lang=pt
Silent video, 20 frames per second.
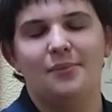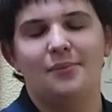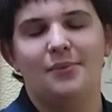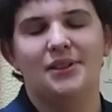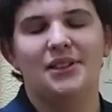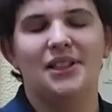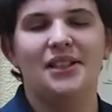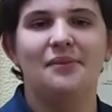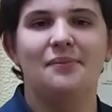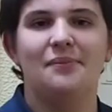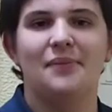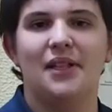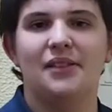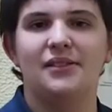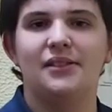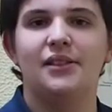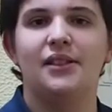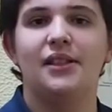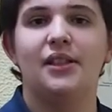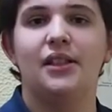
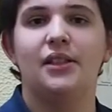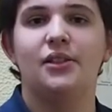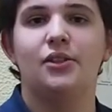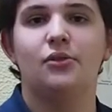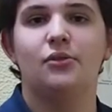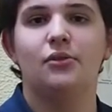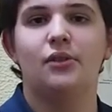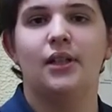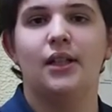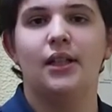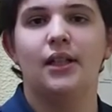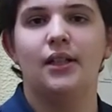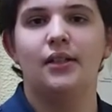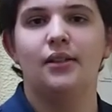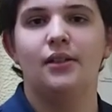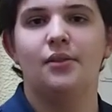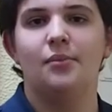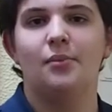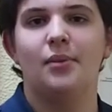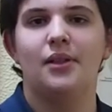Presentemente dirige um
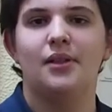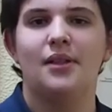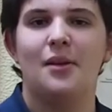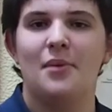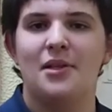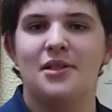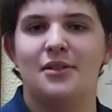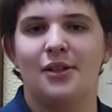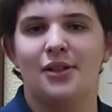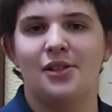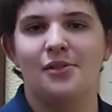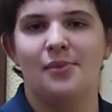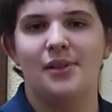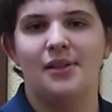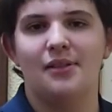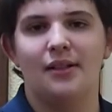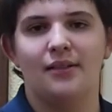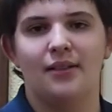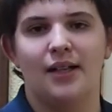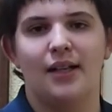grande departamento
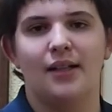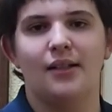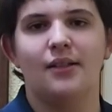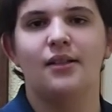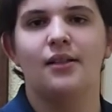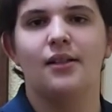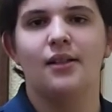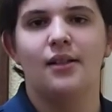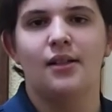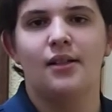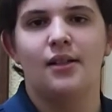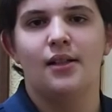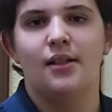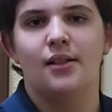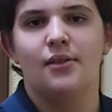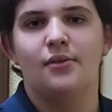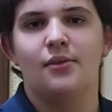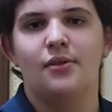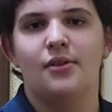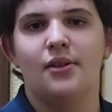hospitalar
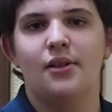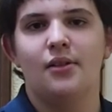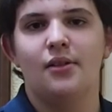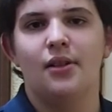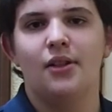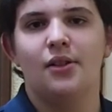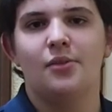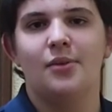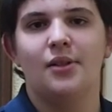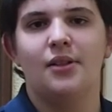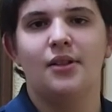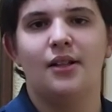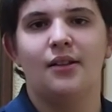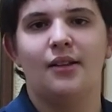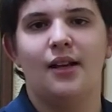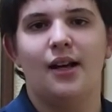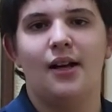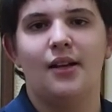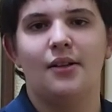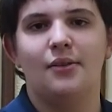no Centro
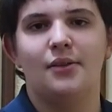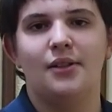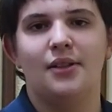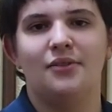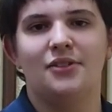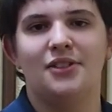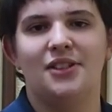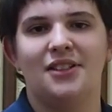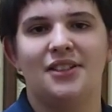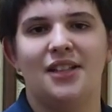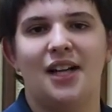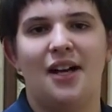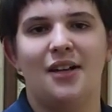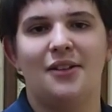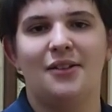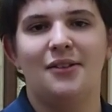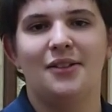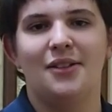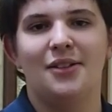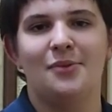Hospitalar
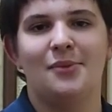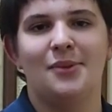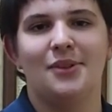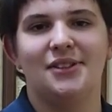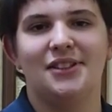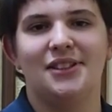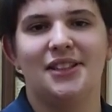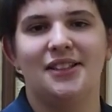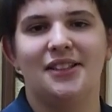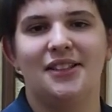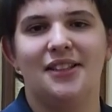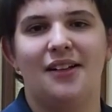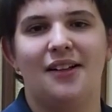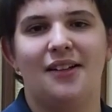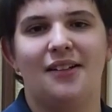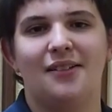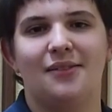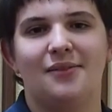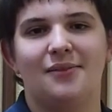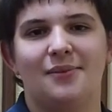Universitário Lisboa
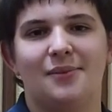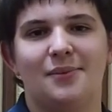Central.